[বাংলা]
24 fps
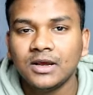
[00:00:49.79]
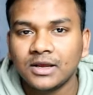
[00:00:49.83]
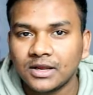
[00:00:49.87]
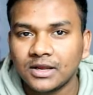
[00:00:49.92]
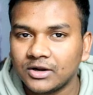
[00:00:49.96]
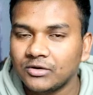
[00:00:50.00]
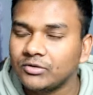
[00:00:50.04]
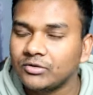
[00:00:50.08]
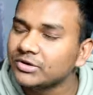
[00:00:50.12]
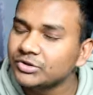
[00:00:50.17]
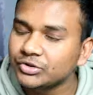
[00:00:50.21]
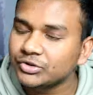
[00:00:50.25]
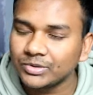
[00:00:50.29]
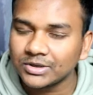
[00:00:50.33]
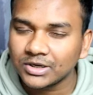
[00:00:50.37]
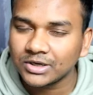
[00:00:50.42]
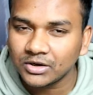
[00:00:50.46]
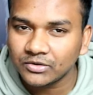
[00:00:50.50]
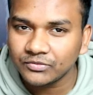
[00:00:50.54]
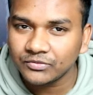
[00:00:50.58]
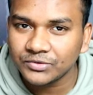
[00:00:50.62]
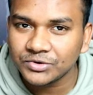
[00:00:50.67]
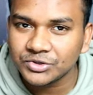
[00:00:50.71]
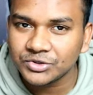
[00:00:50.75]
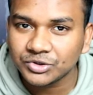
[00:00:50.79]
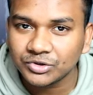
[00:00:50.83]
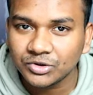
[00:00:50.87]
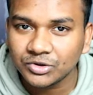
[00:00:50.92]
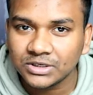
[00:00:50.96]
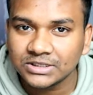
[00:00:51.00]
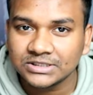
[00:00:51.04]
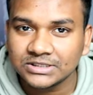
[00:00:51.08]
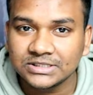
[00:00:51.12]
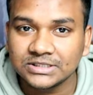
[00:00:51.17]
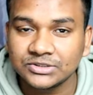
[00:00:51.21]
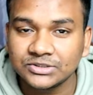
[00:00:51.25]
কারণ অনেক সময় কনফিউশন
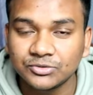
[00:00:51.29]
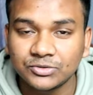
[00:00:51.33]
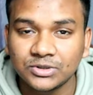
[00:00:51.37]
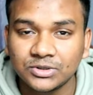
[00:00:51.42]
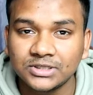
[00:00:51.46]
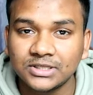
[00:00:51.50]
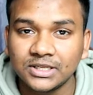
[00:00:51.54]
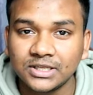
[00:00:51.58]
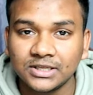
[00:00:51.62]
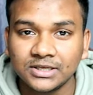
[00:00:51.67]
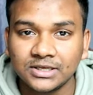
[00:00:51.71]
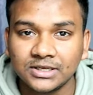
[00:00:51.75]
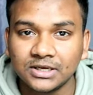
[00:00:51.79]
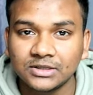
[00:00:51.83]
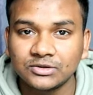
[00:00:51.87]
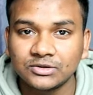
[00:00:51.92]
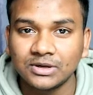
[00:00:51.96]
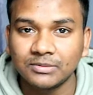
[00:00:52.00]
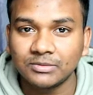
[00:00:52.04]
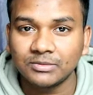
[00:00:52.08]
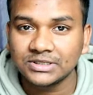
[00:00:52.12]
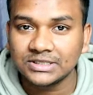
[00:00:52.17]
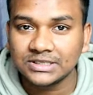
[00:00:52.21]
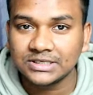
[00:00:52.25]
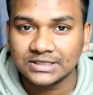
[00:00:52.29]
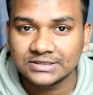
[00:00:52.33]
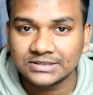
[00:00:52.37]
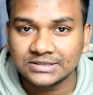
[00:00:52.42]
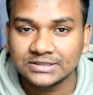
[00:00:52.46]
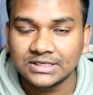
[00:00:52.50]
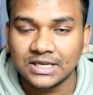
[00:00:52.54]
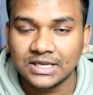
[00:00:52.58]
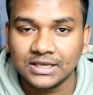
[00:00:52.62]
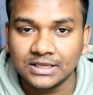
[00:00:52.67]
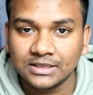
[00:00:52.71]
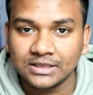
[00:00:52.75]
হয় যে ছুটির তালিকা তো আমাদের কাছে
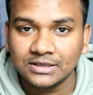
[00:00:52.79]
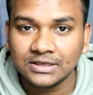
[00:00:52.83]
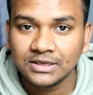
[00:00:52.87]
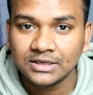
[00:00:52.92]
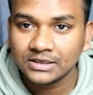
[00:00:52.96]
নাই